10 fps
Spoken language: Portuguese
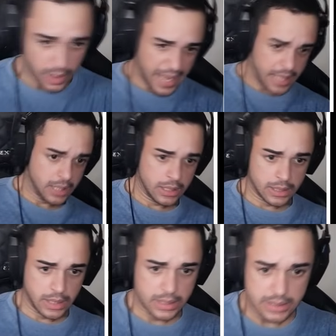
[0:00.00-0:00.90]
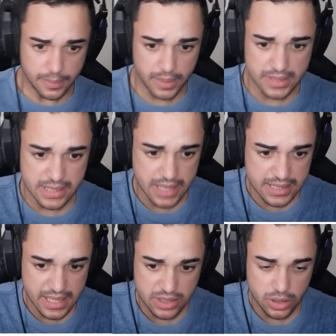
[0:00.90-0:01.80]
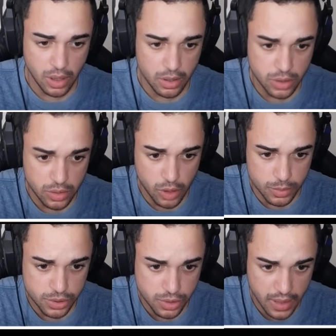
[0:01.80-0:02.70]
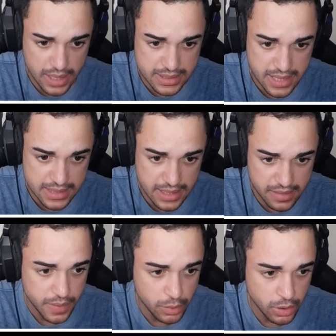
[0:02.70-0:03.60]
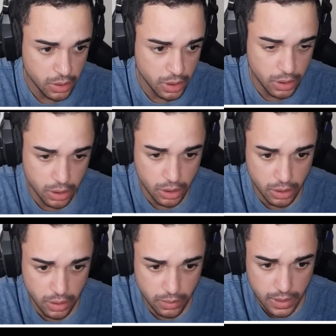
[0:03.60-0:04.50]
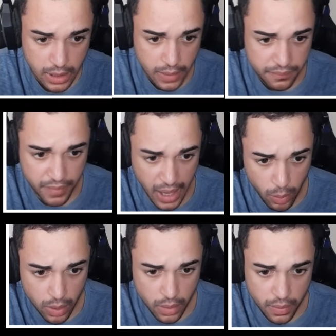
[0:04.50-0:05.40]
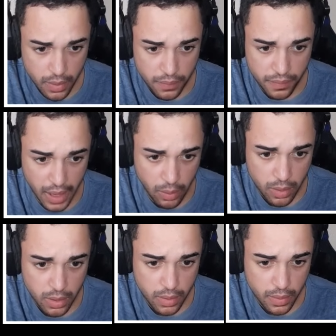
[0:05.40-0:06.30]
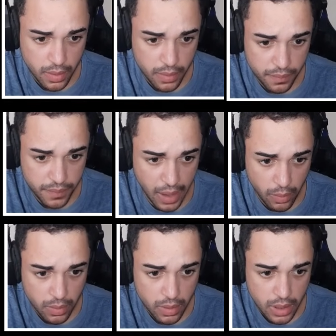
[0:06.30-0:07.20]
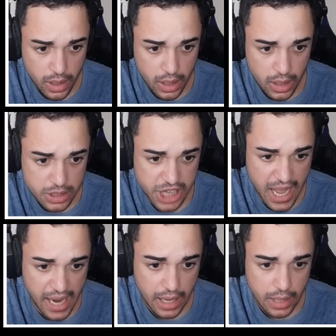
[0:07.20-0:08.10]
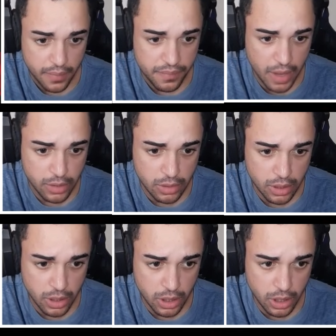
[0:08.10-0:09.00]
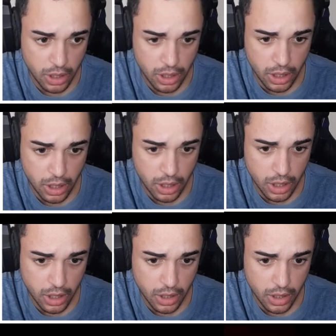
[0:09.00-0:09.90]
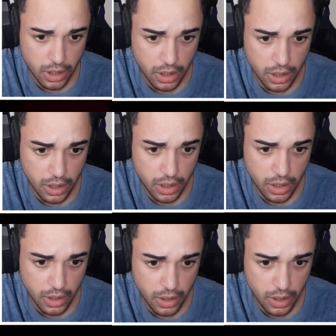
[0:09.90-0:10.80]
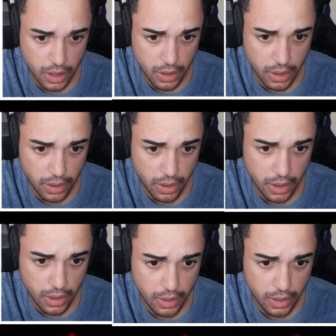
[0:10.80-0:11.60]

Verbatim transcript: Ai! Desgraça, toda hora eu tomo susto com aquela desgraça ali. Não, não, não, não, não, não, não, não. Não! Não! Não! Já era. Não, não, não, não, não, não, não, não, não, não,